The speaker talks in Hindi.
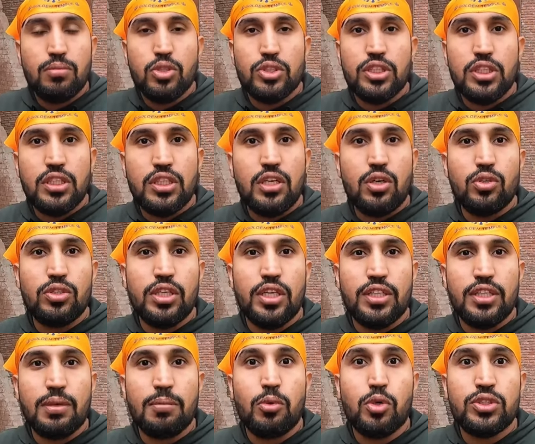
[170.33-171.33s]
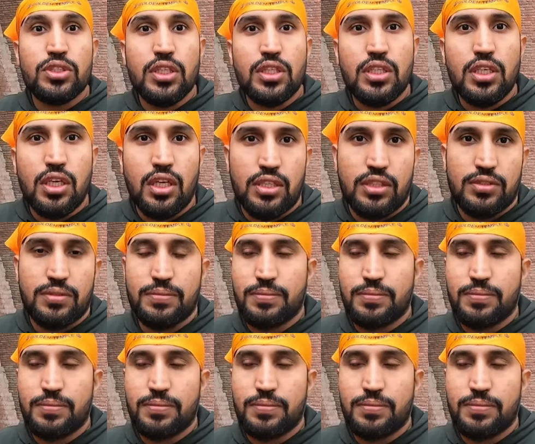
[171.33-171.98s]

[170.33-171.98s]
भोचक्का हो जाता है भोचक्का